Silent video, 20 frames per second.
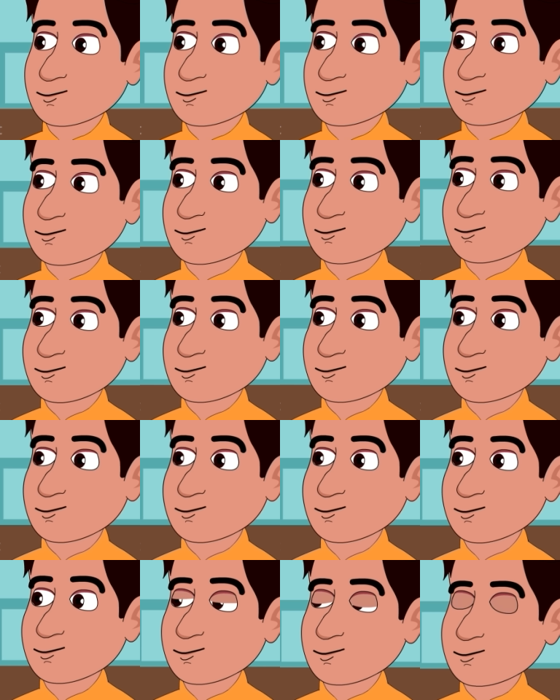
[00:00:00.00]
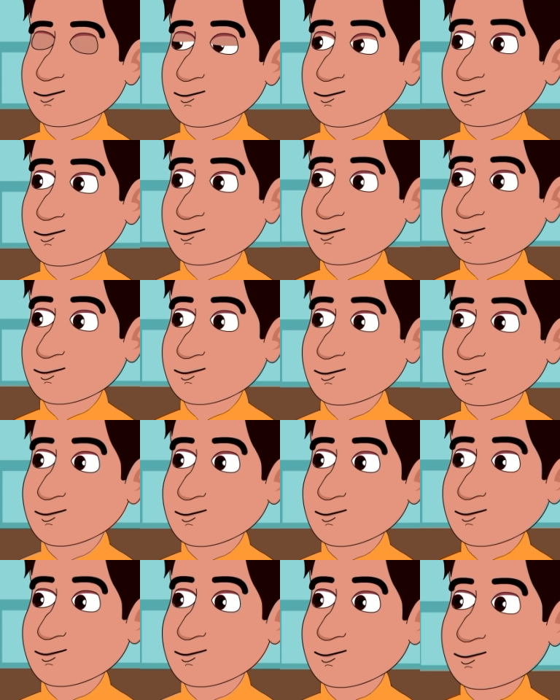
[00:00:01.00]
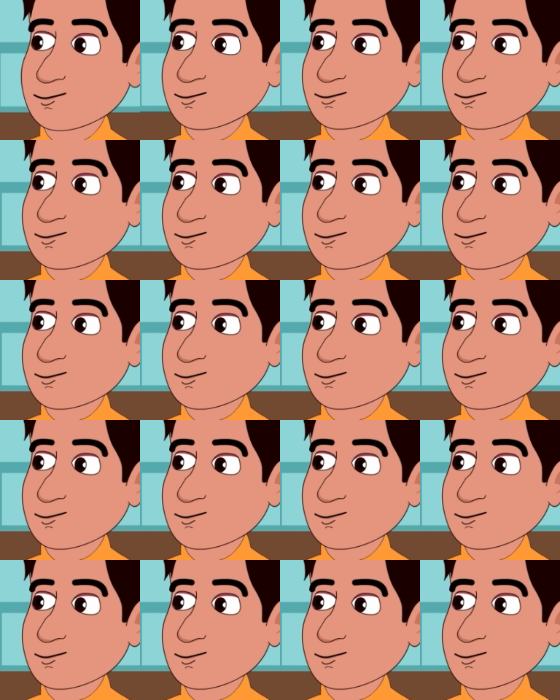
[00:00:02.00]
अभी अभी ऑफिस से लौटा प्रेम